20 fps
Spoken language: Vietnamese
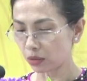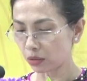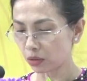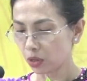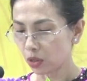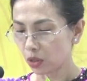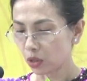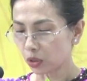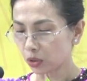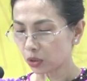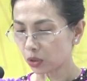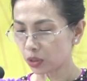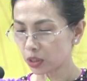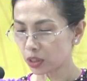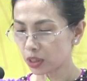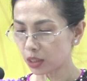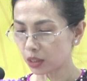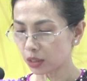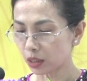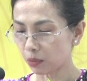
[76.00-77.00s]
Khóm Châu Long
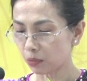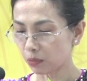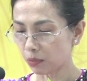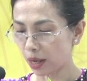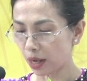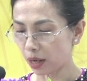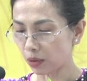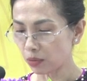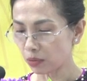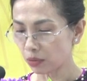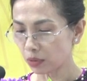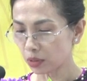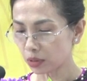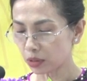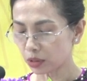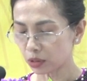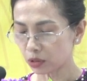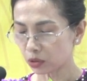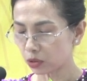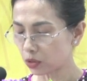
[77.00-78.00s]
8 có 609
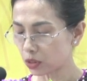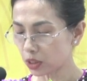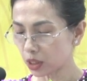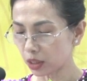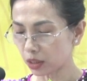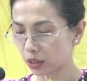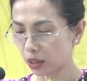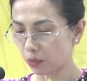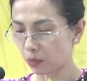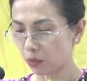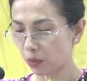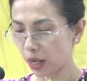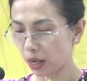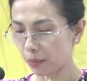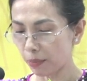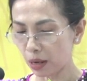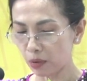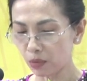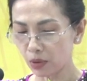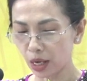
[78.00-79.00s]
hộ với
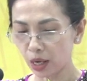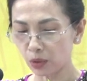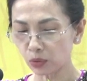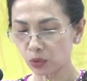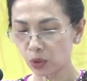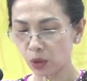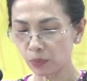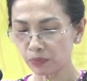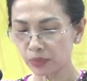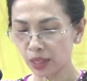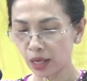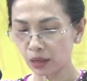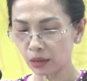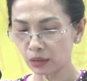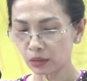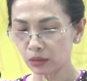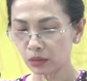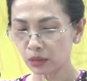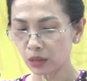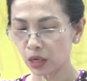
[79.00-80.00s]
2.565 nhân
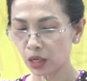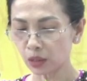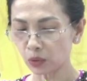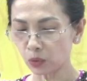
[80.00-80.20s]
khẩu.